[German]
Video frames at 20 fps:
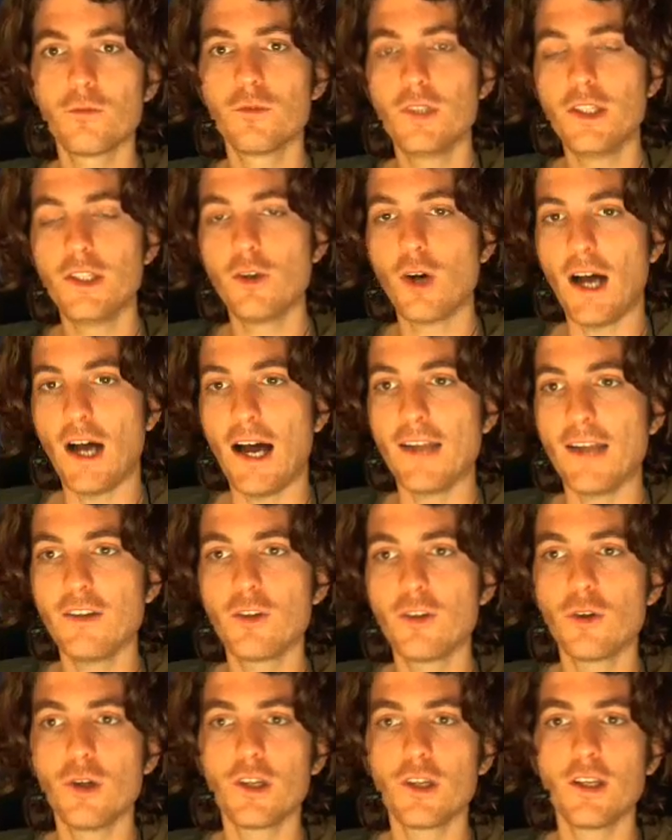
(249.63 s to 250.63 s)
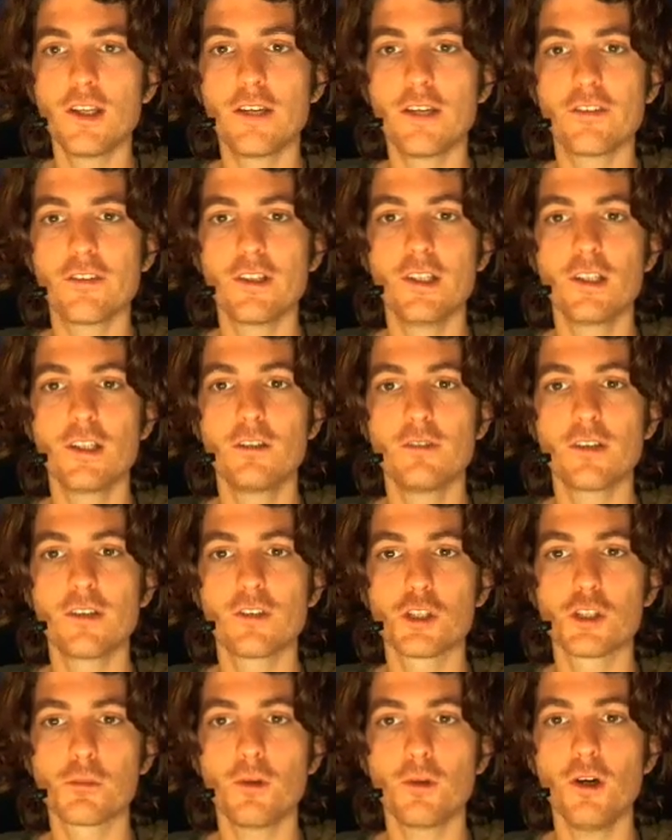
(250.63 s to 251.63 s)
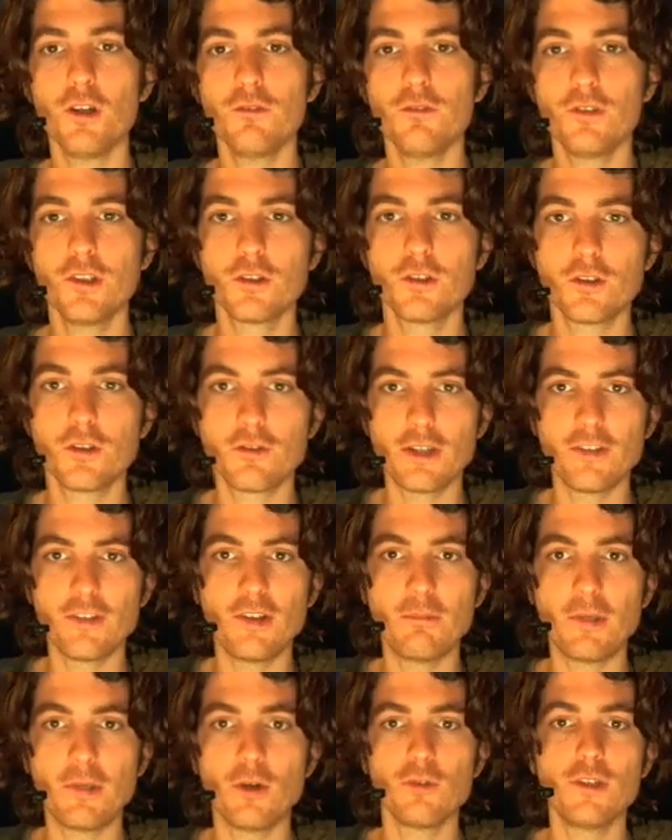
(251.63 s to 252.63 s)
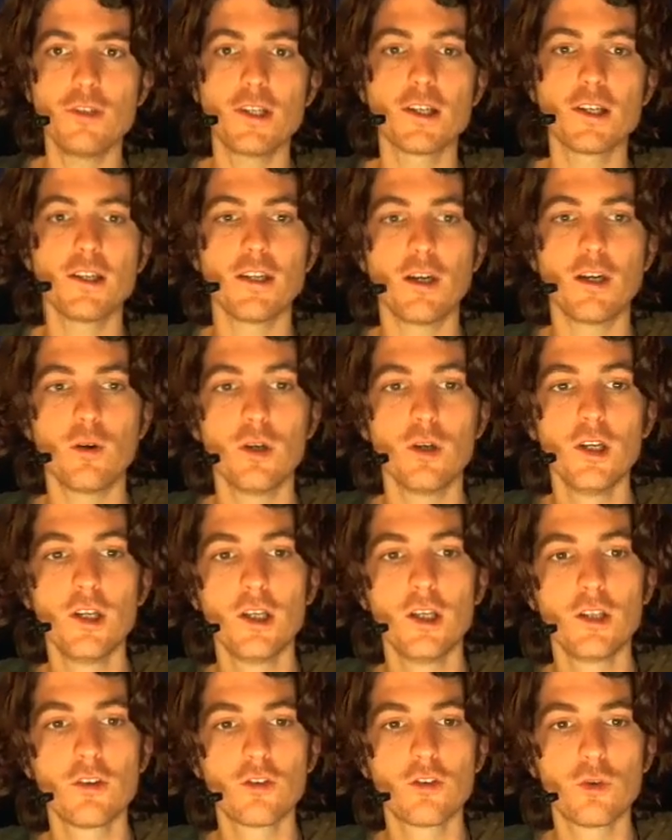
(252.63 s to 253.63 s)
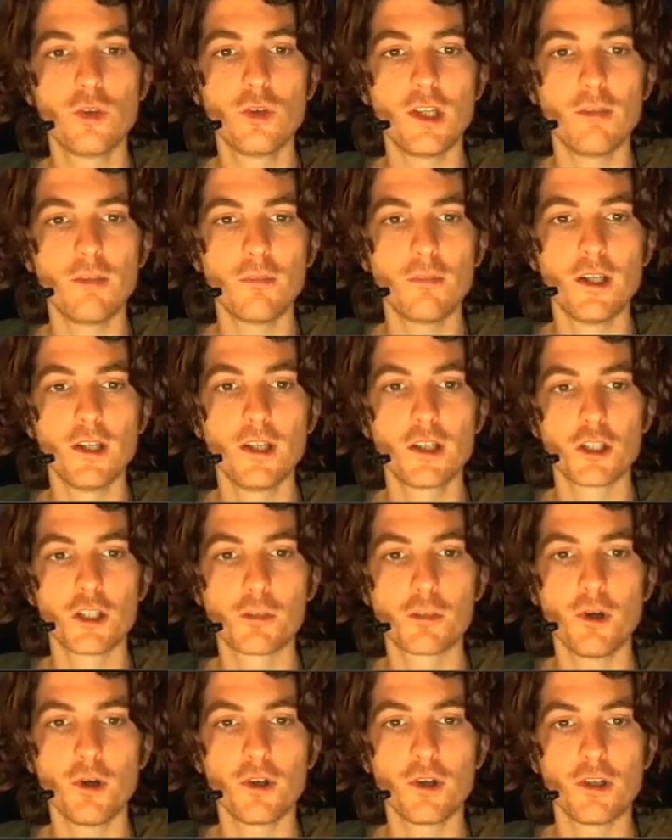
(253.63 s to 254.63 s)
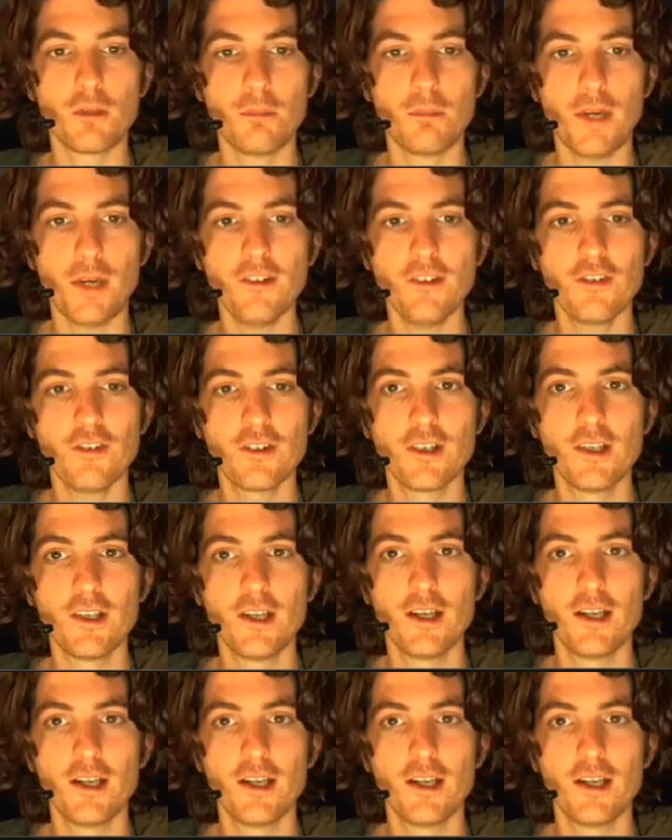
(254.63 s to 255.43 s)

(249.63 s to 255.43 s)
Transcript: die noch andeuten, dass da irgendwas gesprochen wird und was eben auch wieder genau zu dem Gesprochenen passt.